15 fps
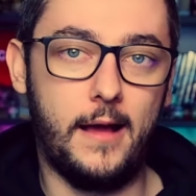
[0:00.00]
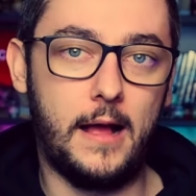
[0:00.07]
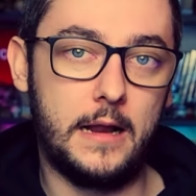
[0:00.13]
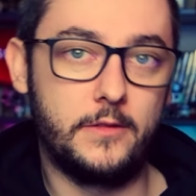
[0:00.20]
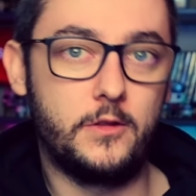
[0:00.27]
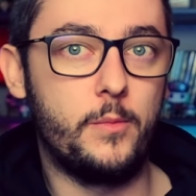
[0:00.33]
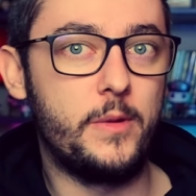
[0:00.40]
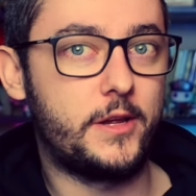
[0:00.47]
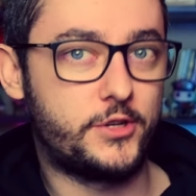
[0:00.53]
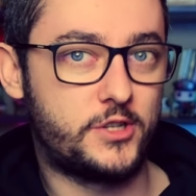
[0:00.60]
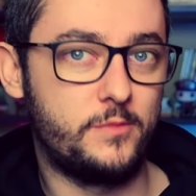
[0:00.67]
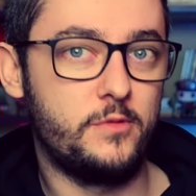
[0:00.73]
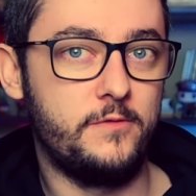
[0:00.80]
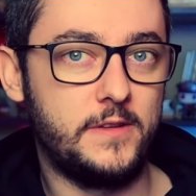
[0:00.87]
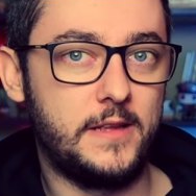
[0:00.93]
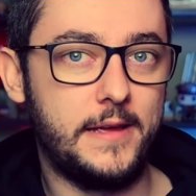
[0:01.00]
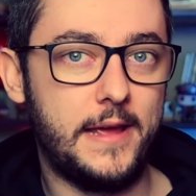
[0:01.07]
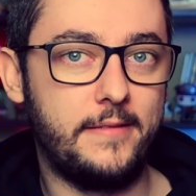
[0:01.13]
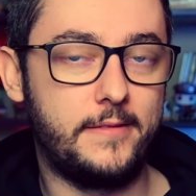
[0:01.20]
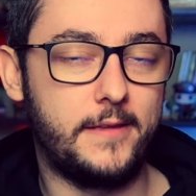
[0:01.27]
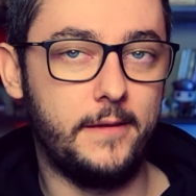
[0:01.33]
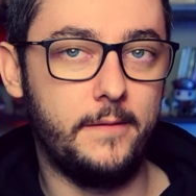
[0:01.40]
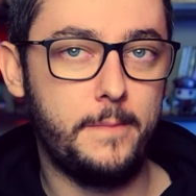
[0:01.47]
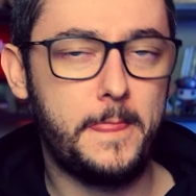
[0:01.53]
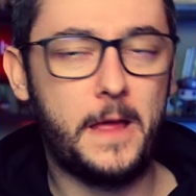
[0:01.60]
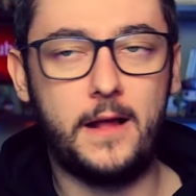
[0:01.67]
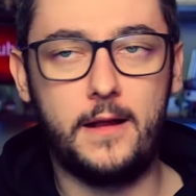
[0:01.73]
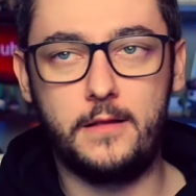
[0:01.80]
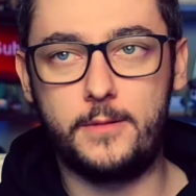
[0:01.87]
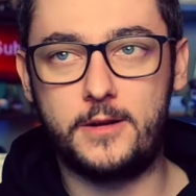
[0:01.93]
ale domek jeszcze był wynajęty, no
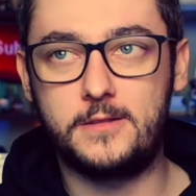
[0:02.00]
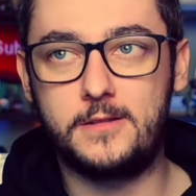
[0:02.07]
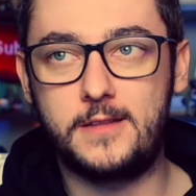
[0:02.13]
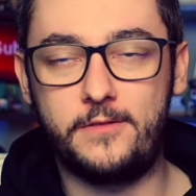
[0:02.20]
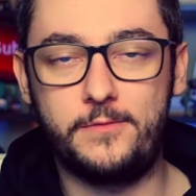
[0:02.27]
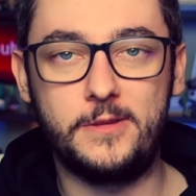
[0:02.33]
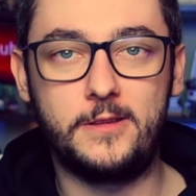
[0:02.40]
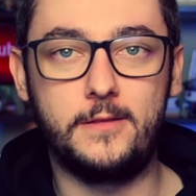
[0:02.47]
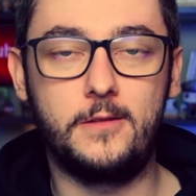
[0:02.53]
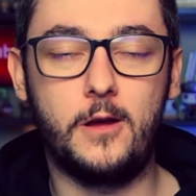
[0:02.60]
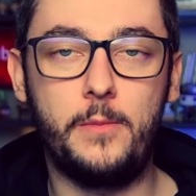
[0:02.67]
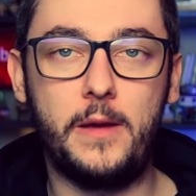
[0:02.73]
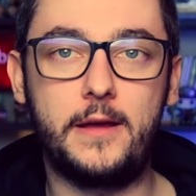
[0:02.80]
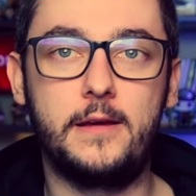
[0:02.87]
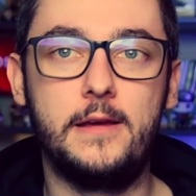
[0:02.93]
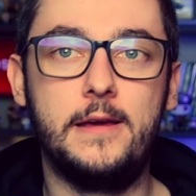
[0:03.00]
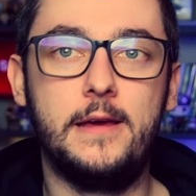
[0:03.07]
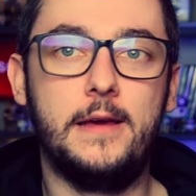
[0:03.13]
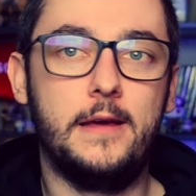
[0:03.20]
ale dobra, zostawmy ten domek.